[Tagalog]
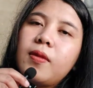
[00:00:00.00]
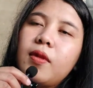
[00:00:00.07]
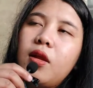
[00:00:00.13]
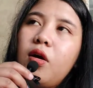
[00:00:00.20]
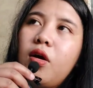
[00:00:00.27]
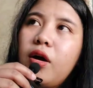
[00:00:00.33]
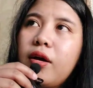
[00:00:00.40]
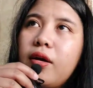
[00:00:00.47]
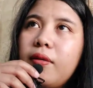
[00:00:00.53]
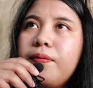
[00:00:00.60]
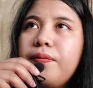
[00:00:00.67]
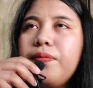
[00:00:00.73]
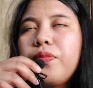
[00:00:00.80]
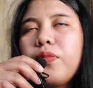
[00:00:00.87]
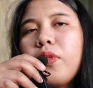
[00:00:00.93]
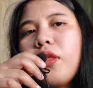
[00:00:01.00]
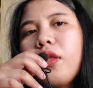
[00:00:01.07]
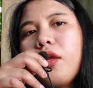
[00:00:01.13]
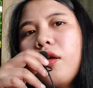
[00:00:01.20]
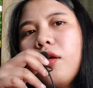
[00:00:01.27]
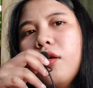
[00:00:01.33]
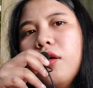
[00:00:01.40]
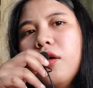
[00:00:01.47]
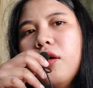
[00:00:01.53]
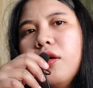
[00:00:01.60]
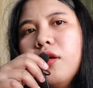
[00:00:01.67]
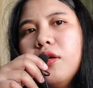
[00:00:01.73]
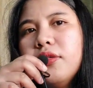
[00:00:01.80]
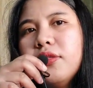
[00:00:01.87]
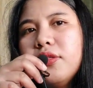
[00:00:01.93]
Okay.
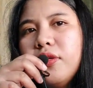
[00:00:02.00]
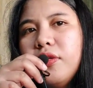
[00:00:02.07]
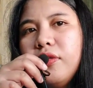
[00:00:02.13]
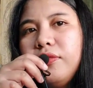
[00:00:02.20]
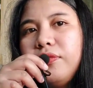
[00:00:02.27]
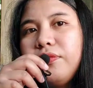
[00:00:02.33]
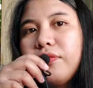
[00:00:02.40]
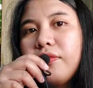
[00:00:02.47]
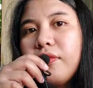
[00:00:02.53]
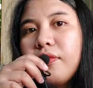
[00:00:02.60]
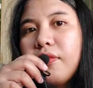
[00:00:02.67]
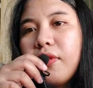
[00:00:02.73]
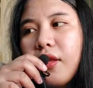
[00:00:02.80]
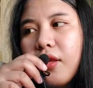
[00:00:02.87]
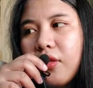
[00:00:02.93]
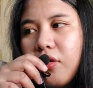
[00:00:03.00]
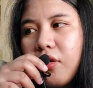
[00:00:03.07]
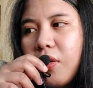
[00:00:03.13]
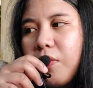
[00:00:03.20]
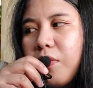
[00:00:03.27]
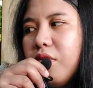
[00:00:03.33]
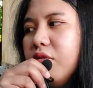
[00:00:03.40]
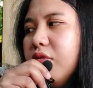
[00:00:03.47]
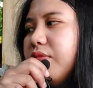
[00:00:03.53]
So, ito na po.